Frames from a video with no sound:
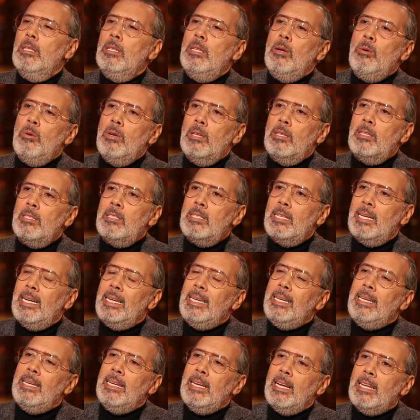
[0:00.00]
دوله
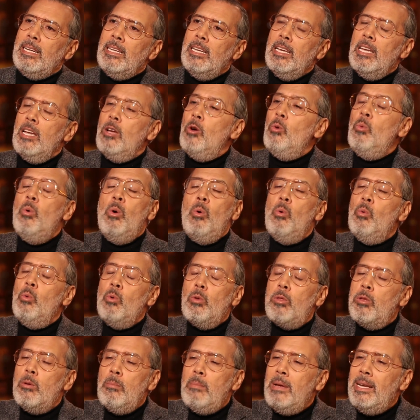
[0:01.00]
اسرائيل يعني
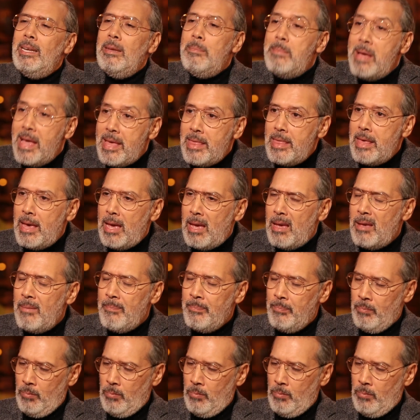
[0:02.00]
ثم لماذا